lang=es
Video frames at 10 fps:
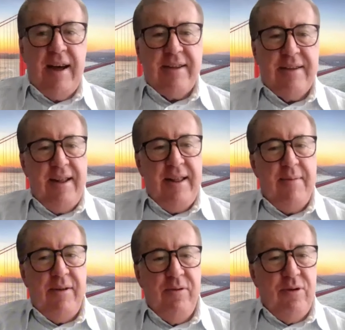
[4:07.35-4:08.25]
Cárceles
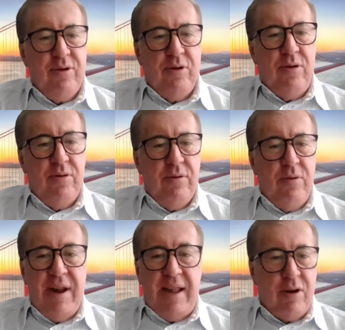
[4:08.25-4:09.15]
de Maduro
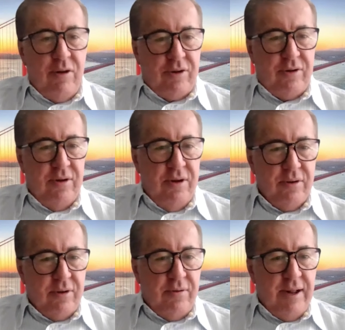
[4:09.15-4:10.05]
son un atroz,
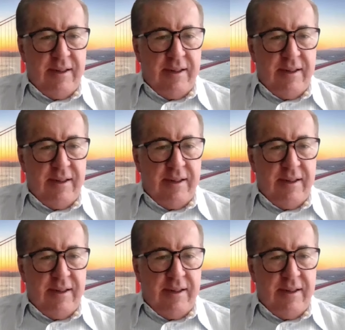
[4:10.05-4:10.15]
son